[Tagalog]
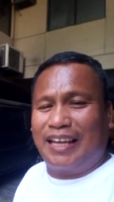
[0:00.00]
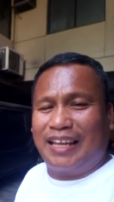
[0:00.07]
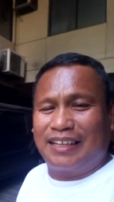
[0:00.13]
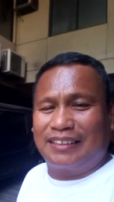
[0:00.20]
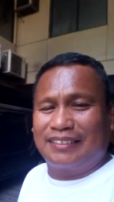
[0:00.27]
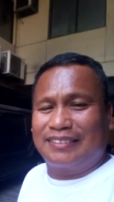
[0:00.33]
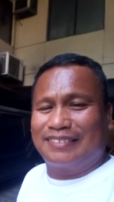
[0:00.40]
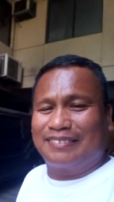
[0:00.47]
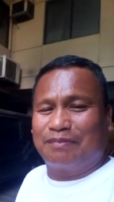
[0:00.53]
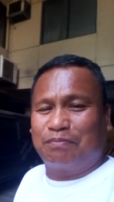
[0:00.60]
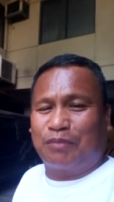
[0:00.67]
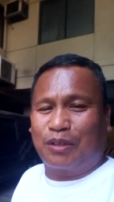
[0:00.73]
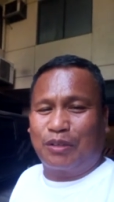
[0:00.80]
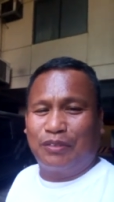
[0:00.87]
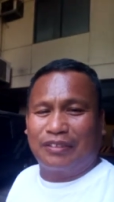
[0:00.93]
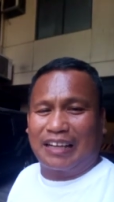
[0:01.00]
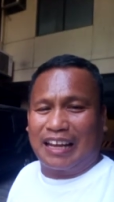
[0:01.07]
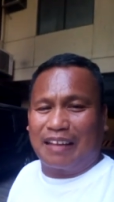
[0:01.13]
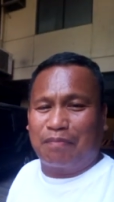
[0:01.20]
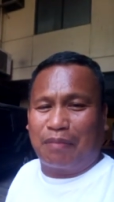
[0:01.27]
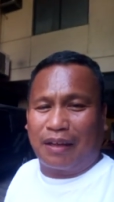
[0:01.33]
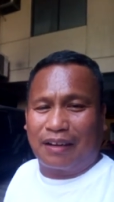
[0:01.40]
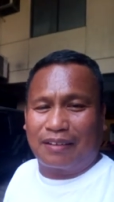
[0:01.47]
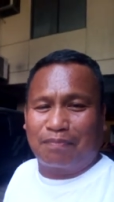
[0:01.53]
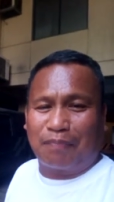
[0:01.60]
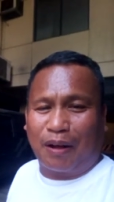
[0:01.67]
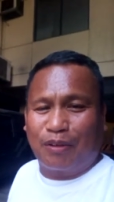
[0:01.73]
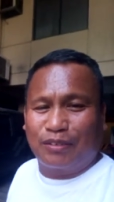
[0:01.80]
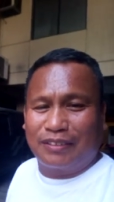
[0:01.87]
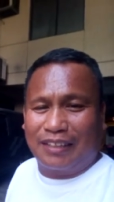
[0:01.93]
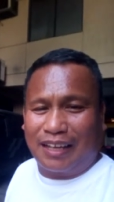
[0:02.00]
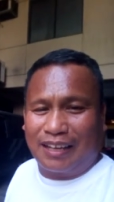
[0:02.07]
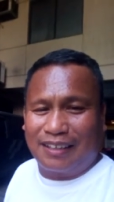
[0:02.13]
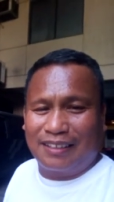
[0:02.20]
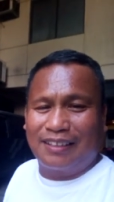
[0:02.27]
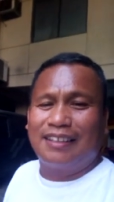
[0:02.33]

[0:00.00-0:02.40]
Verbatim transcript: lang. Pero yung driver, pagod na.